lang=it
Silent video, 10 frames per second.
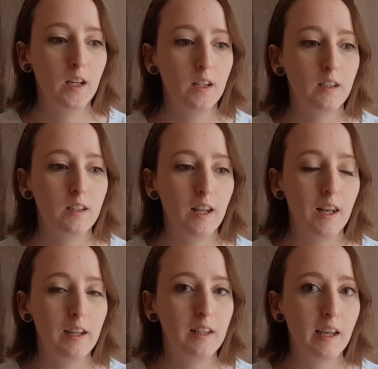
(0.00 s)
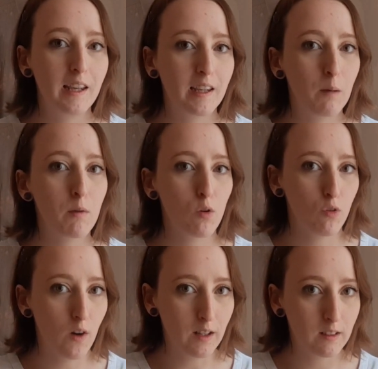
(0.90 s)
delle idee che mi ero
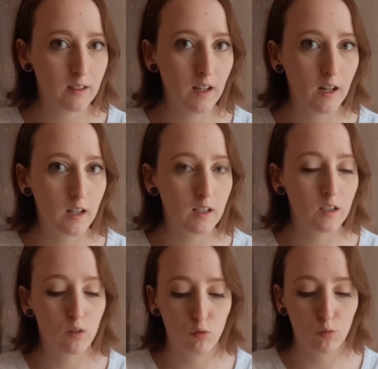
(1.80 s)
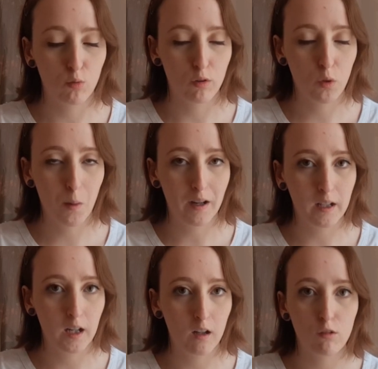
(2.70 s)
fatta su questo
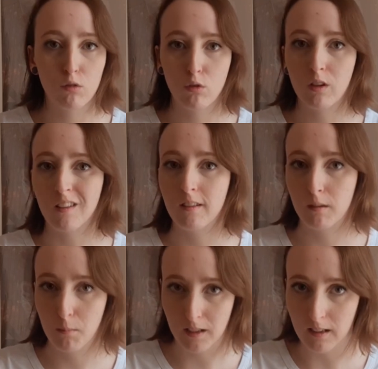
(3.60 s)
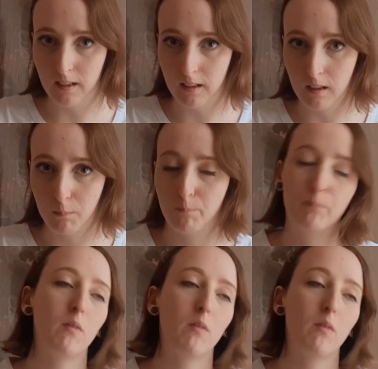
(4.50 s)
manga sono state smentite.